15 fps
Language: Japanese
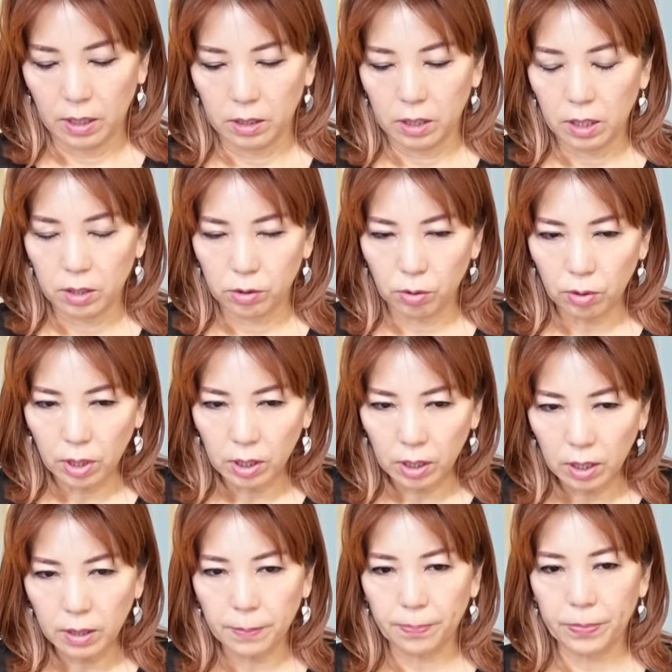でそれ
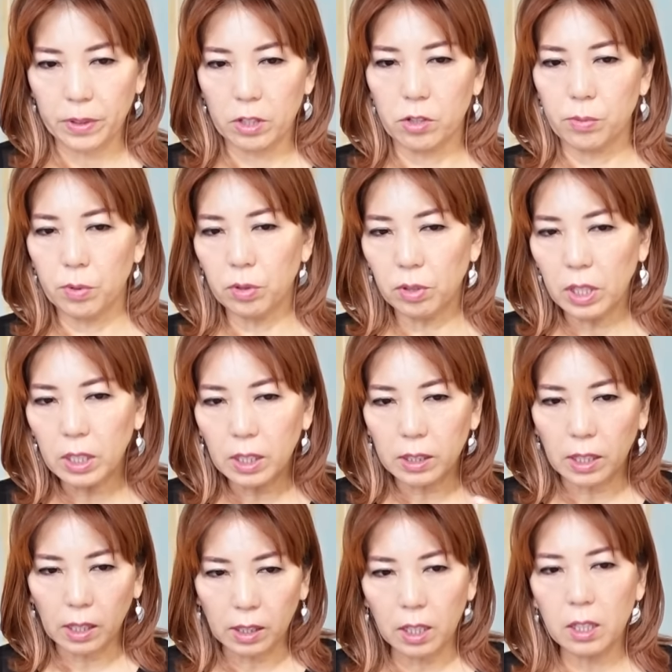が自分の中
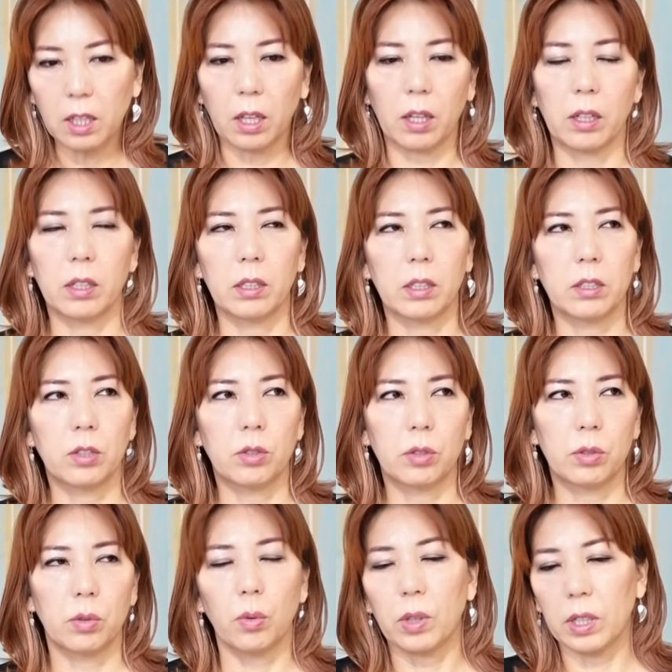だけで
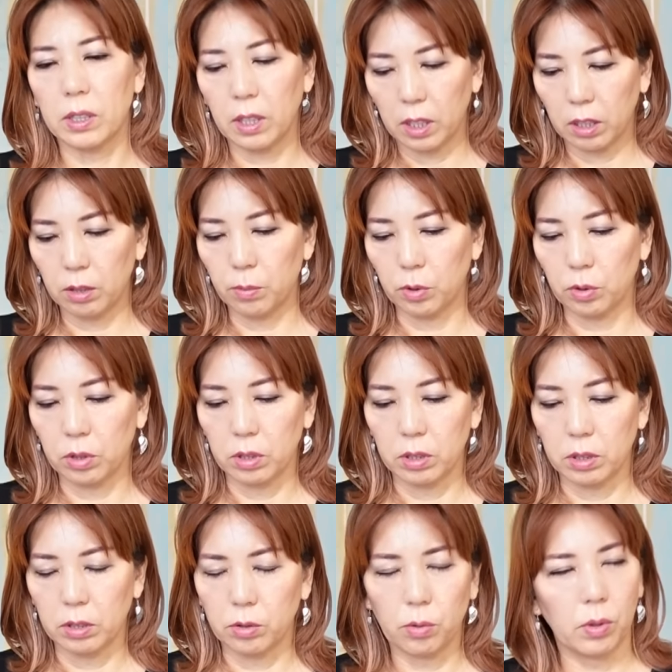消化できるもの、
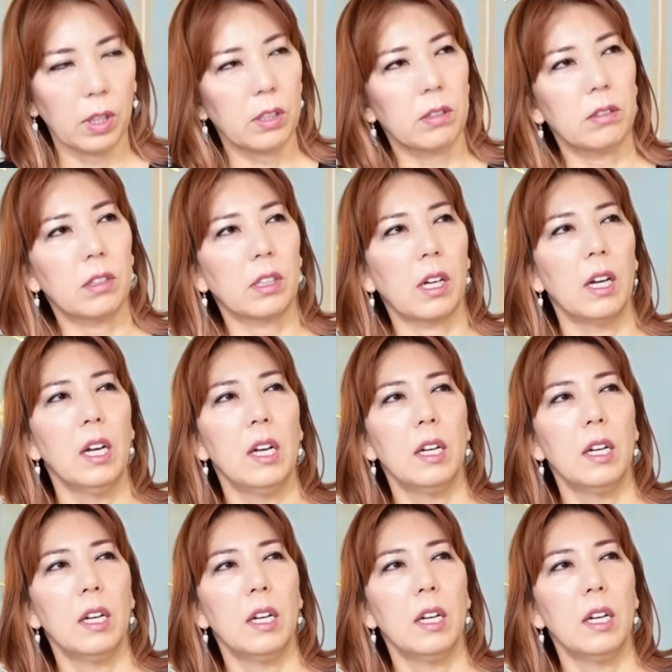消化するというか